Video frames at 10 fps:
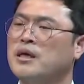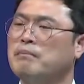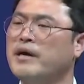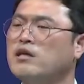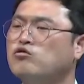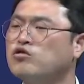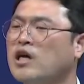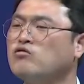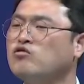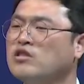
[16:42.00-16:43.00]
매
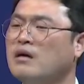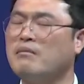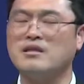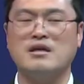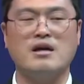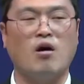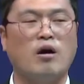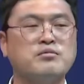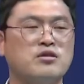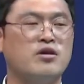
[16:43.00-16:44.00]
순간순간마다
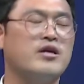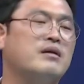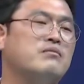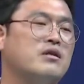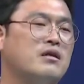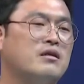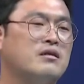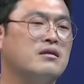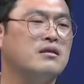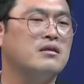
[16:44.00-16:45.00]
엎드려야 합니다.
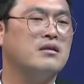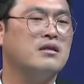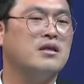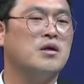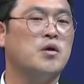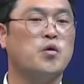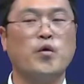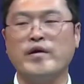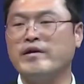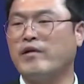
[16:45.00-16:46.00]

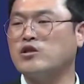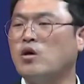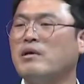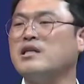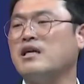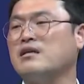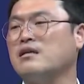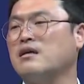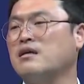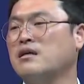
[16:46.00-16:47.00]
교회에 와서만이
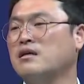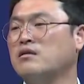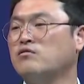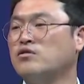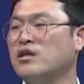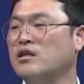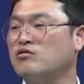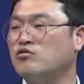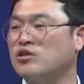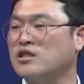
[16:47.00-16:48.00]
아니라 우리의
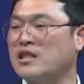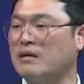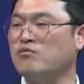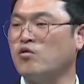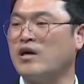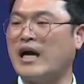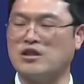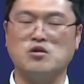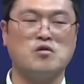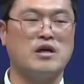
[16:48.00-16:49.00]
주어진 삶과
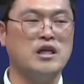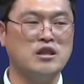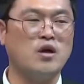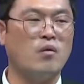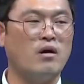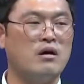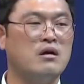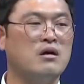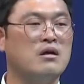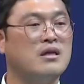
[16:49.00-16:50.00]
가정과 일터와
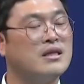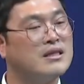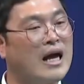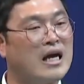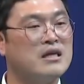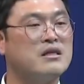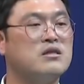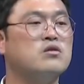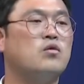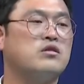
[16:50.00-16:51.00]
나아가는
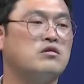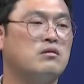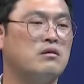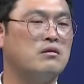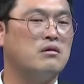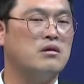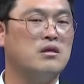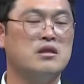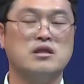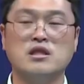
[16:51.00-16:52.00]
그곳에서
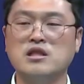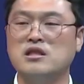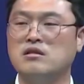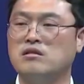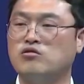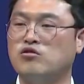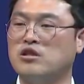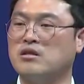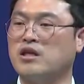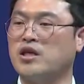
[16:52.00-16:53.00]
늘
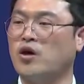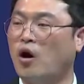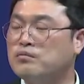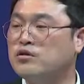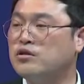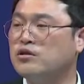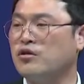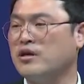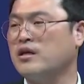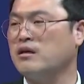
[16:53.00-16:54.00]
주님께
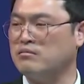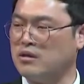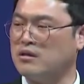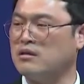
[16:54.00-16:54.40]
엎드려야 합니다.